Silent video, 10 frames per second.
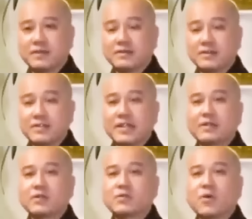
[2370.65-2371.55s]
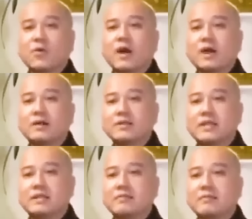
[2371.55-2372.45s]
người này có thù hận
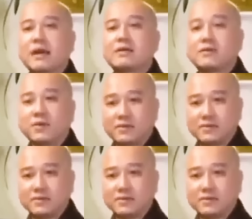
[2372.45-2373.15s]
gì mà bắn tôi,